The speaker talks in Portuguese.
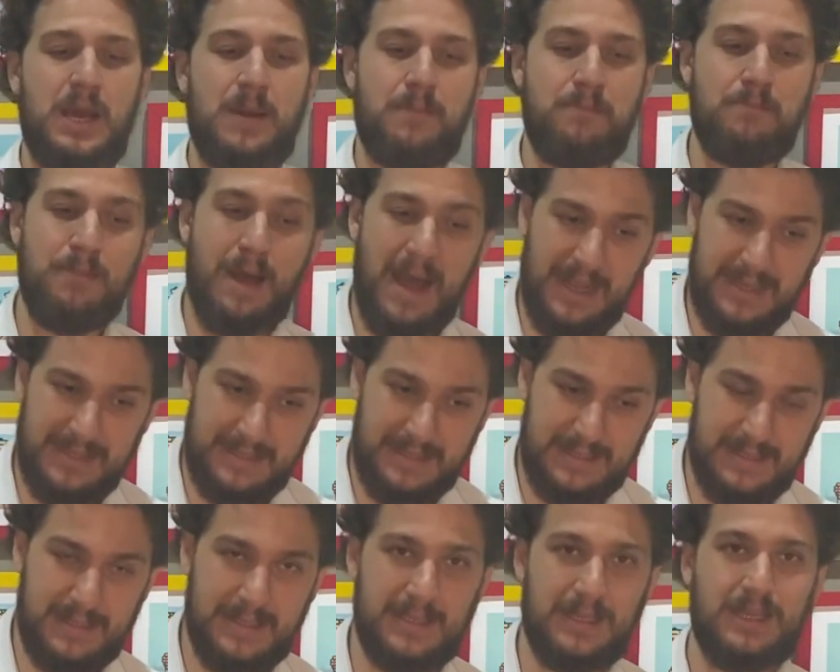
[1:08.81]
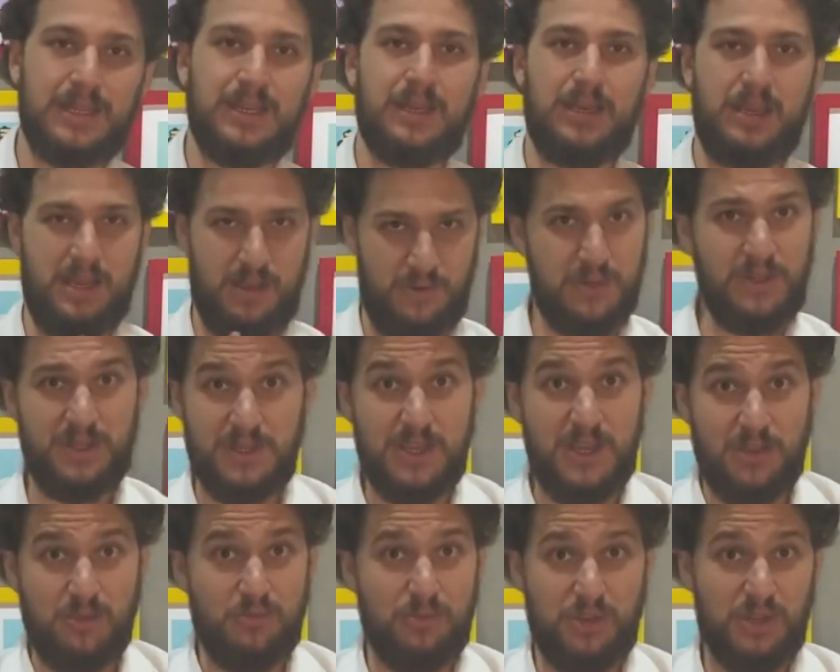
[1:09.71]
Mas, eu
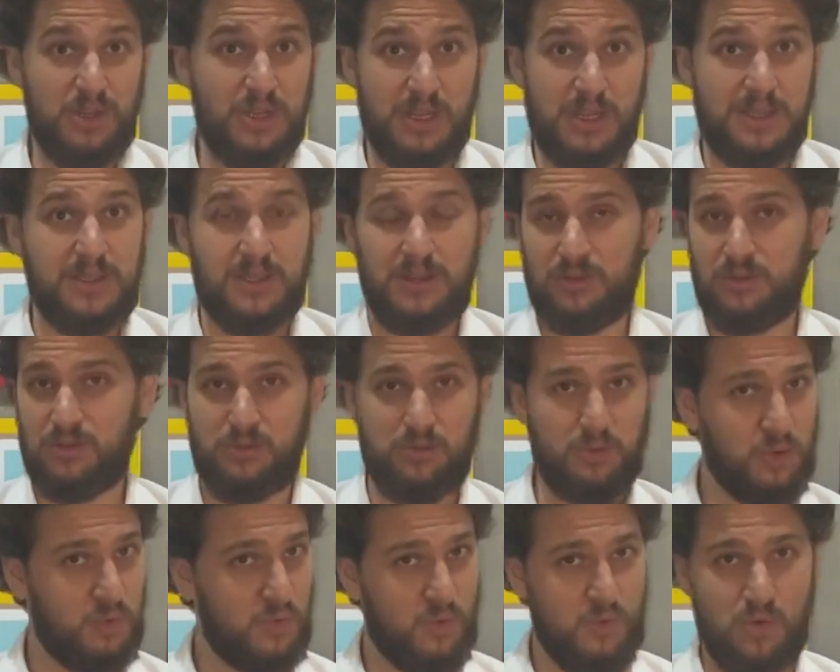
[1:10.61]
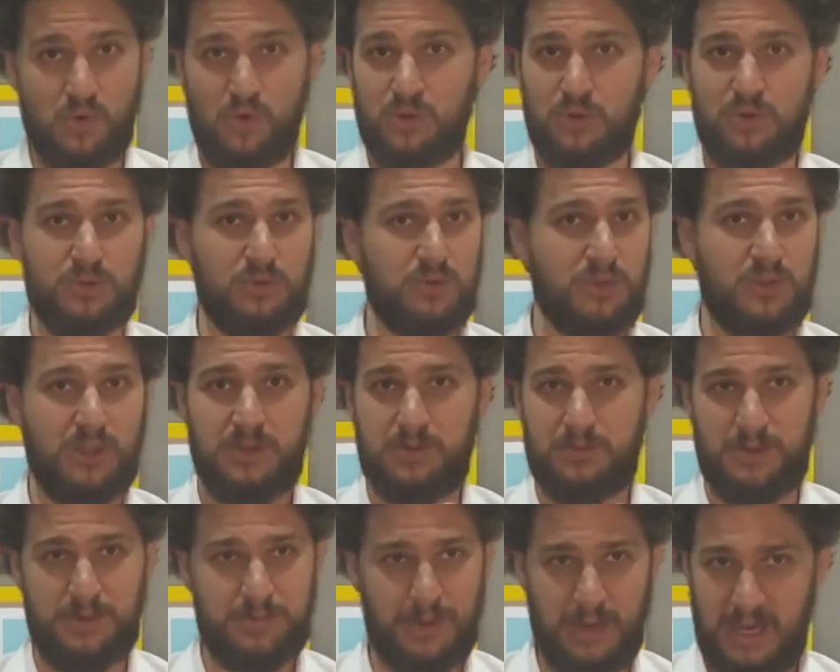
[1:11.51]
ensino meditação nos meus cursos, nas
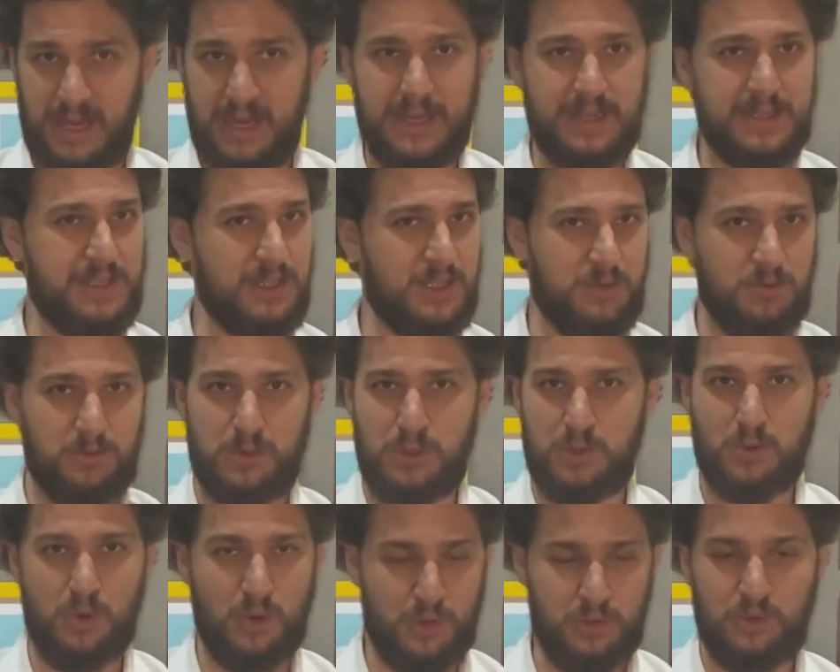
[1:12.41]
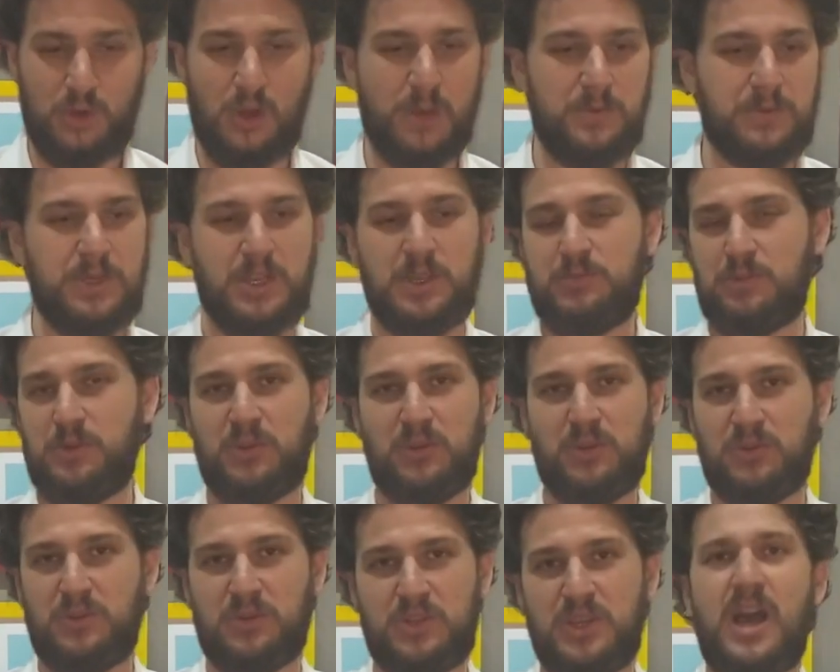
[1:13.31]
minhas palestras, nos meus workshops, e as
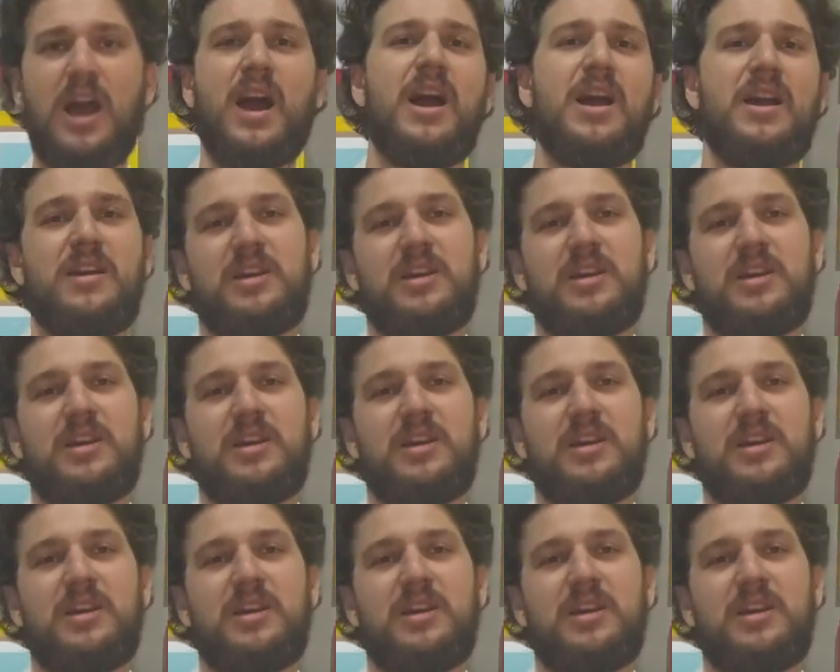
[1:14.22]
pessoas vão dizer, ah,